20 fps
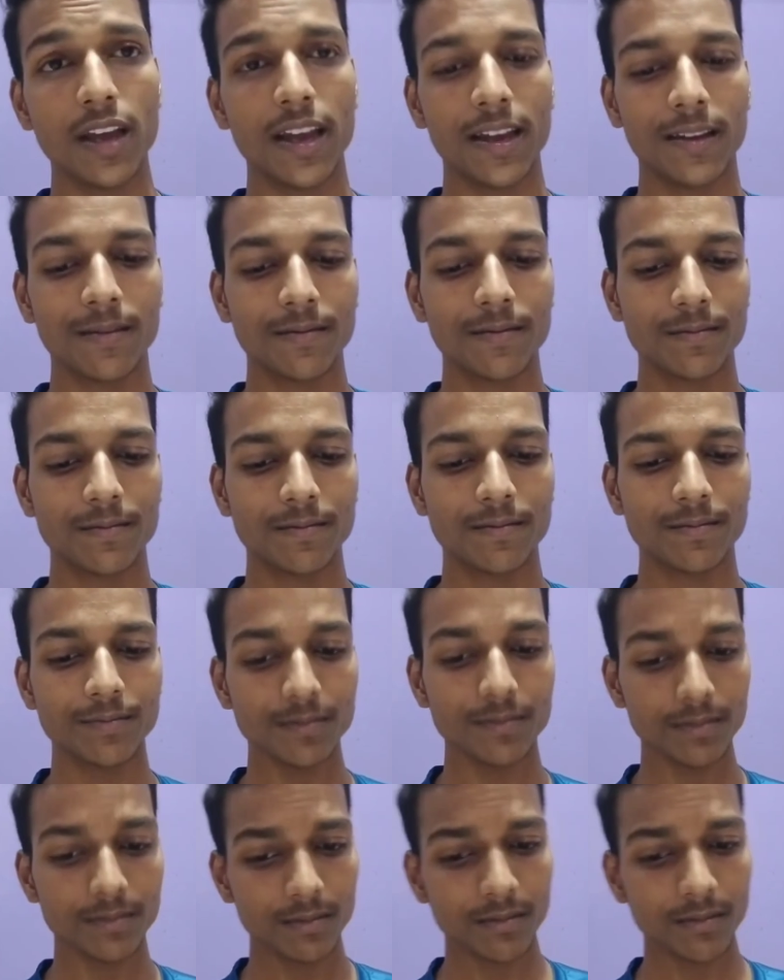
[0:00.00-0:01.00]
है
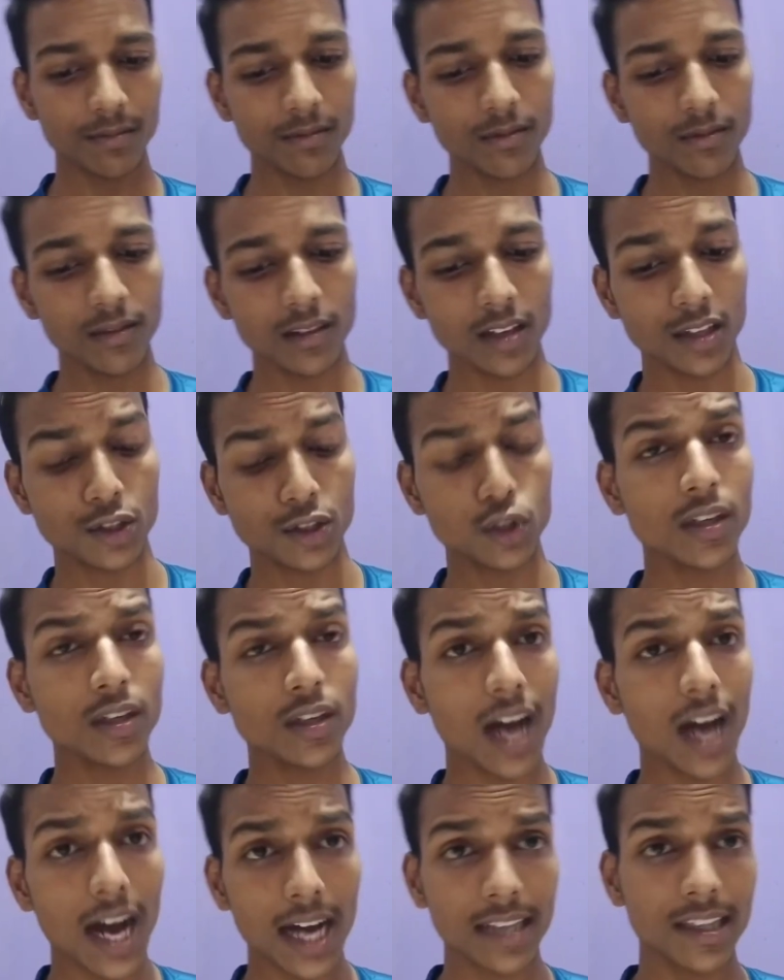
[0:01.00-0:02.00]
जो
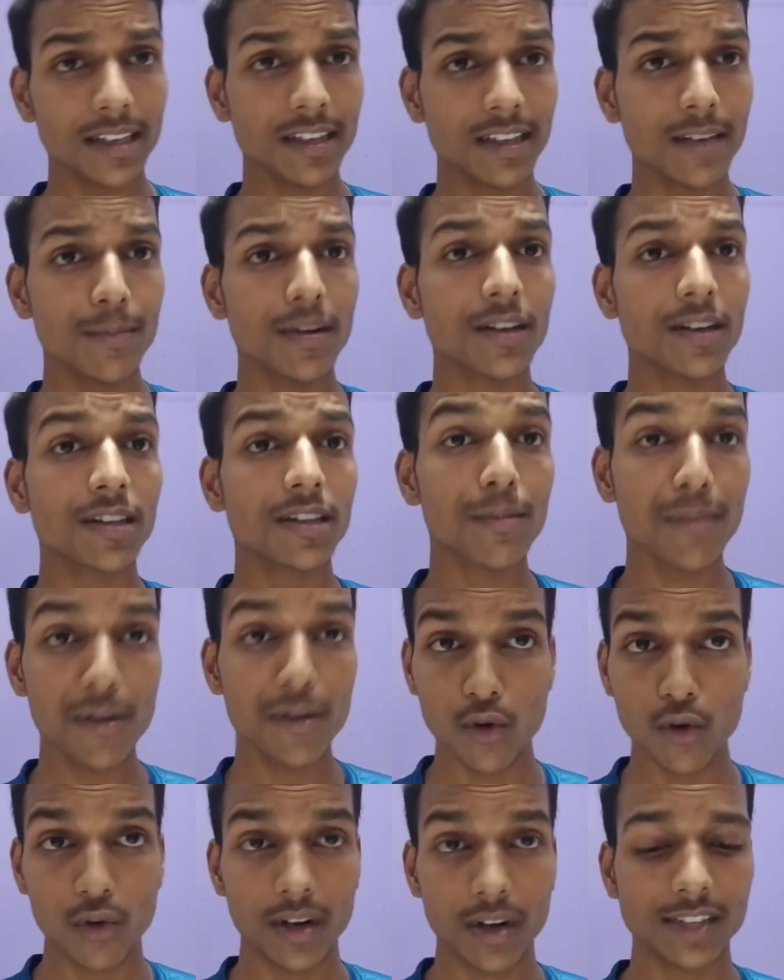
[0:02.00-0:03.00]
एक आदर के बर्तन में
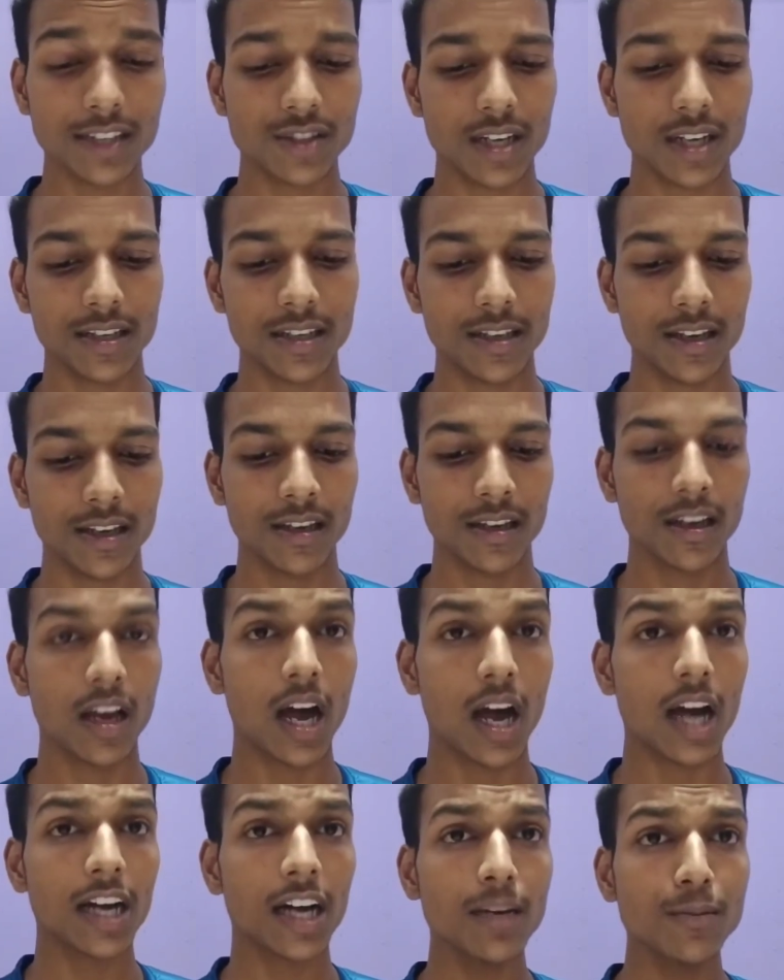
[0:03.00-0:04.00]
होना चाहिए
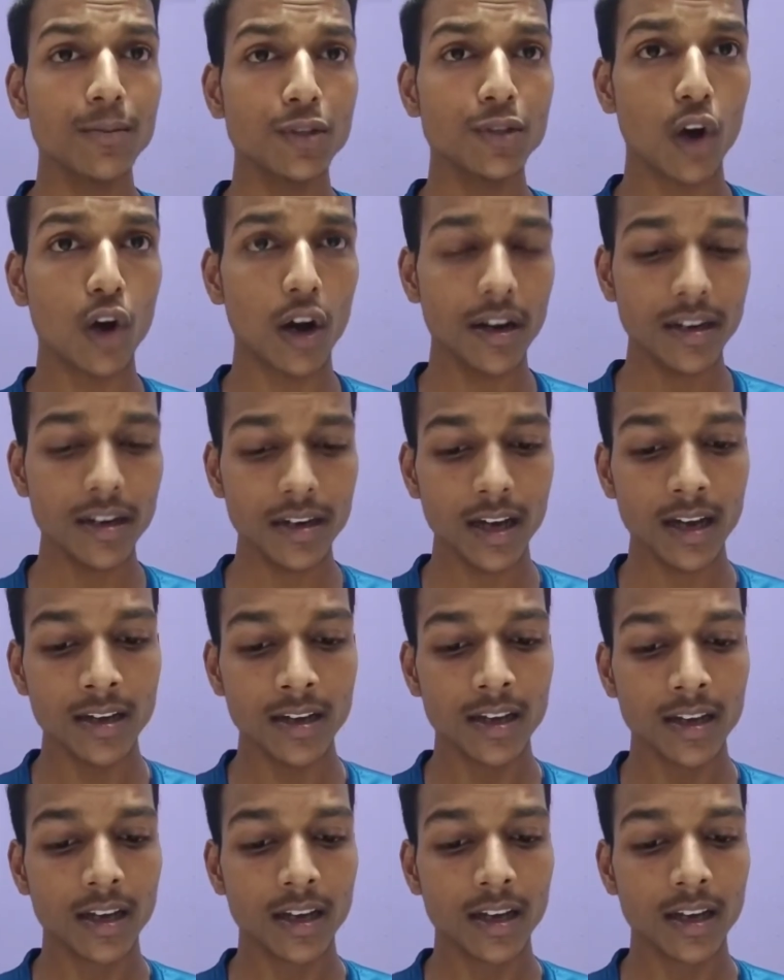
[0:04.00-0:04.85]
अगर हम योहन्ना